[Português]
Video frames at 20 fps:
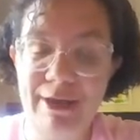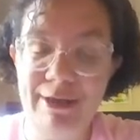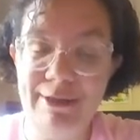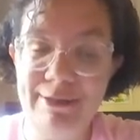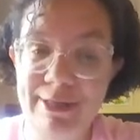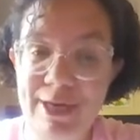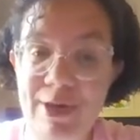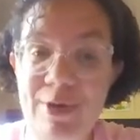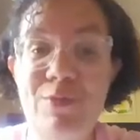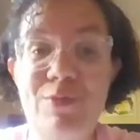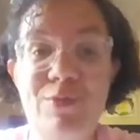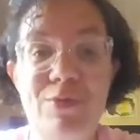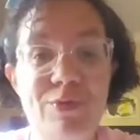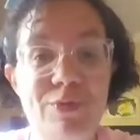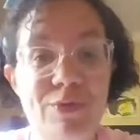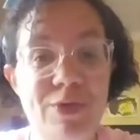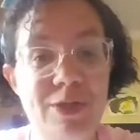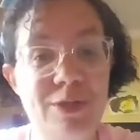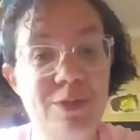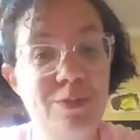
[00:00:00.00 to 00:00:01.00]
Então,
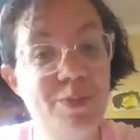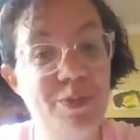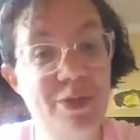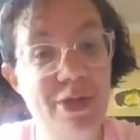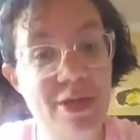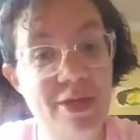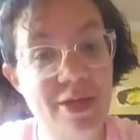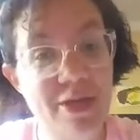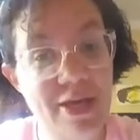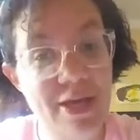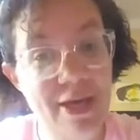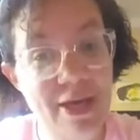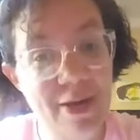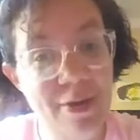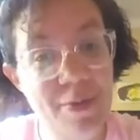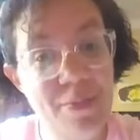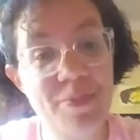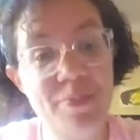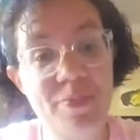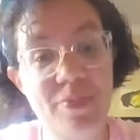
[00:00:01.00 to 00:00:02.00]
vou ficando por
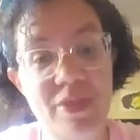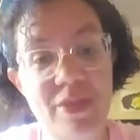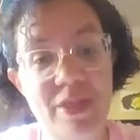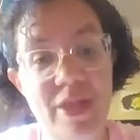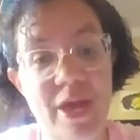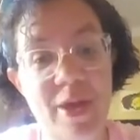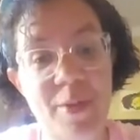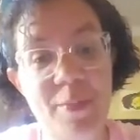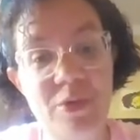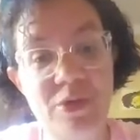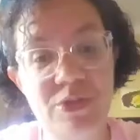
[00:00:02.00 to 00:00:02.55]
aqui, né?